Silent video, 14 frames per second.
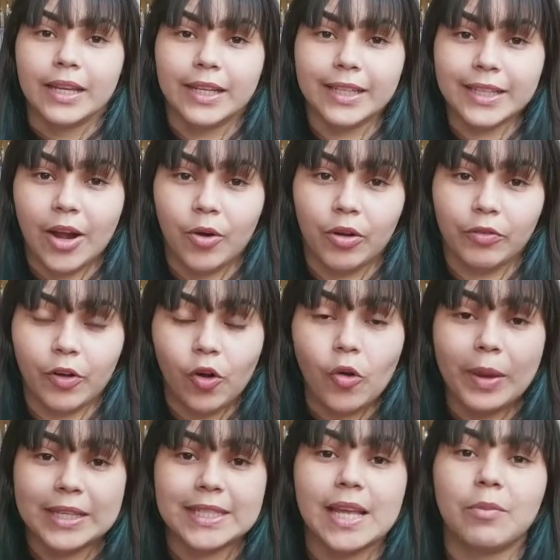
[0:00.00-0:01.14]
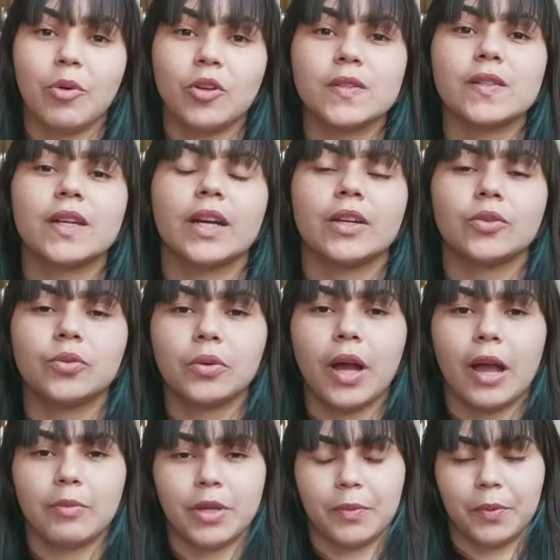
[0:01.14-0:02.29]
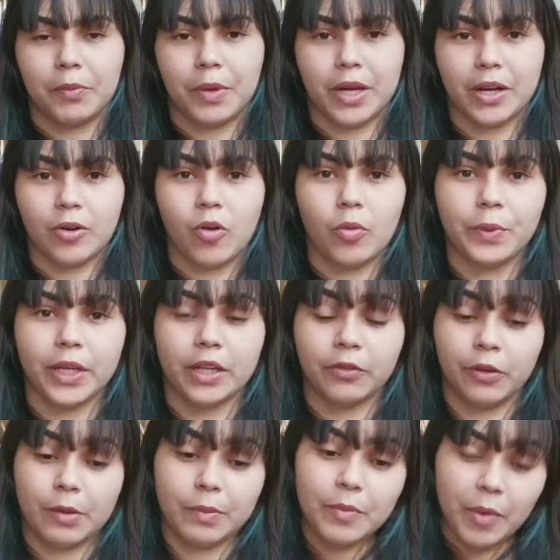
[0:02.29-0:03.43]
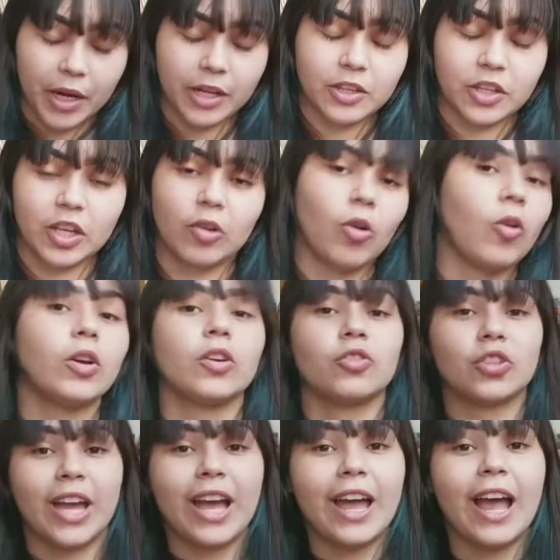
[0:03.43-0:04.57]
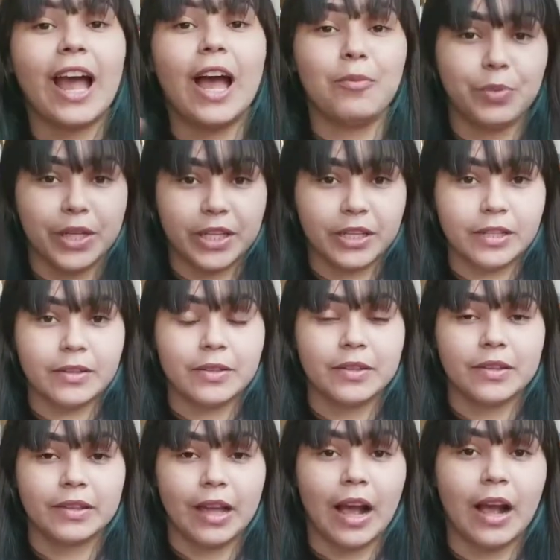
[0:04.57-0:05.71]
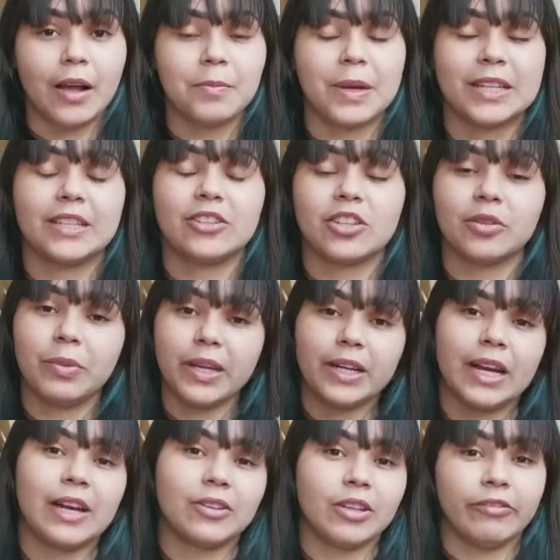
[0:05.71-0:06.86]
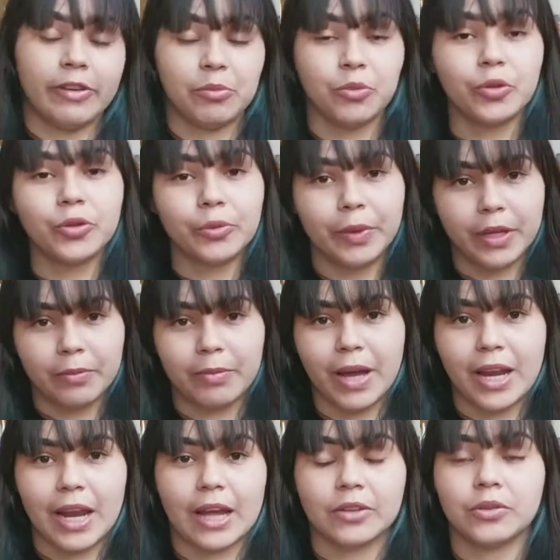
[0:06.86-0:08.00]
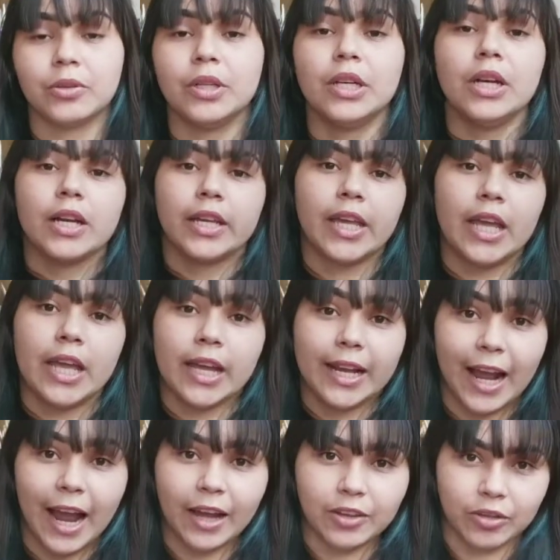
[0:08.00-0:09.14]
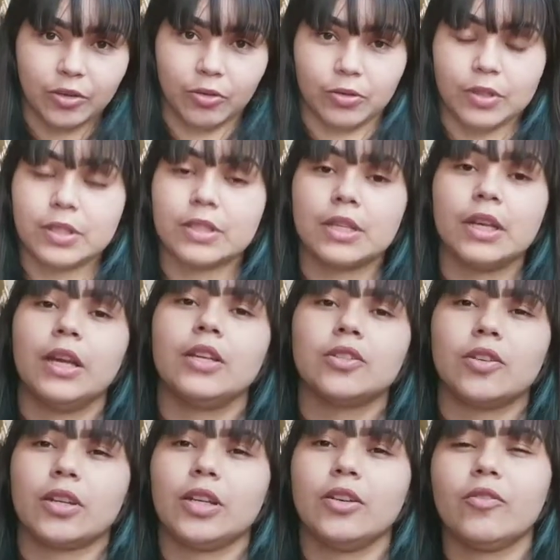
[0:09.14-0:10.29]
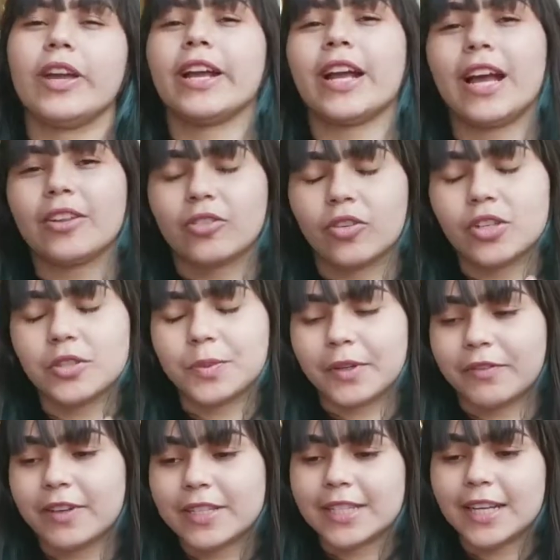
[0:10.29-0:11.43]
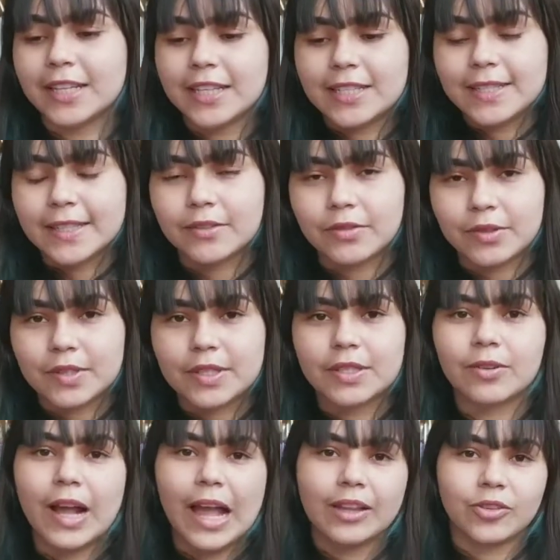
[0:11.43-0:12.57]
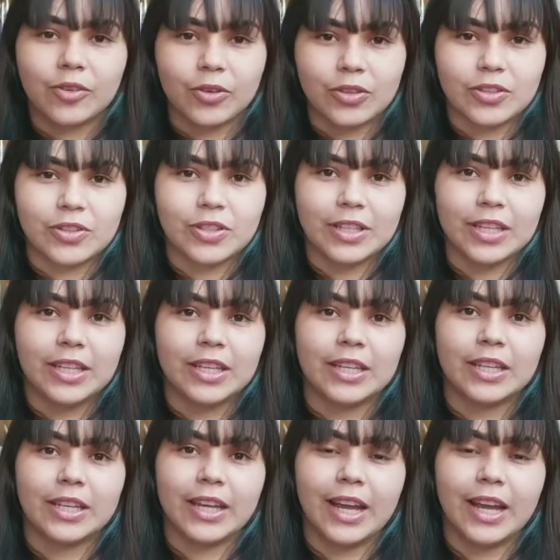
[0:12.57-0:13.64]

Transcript: Então, eu vou começar mostrando a minha primeira comprinha, que foi a primeira que chegou, que eu já abri, tá? Mas deixando bem claro que vem muito bem embalado, que é cartões. Só que não é cartões para fazer adesivos, são cartões de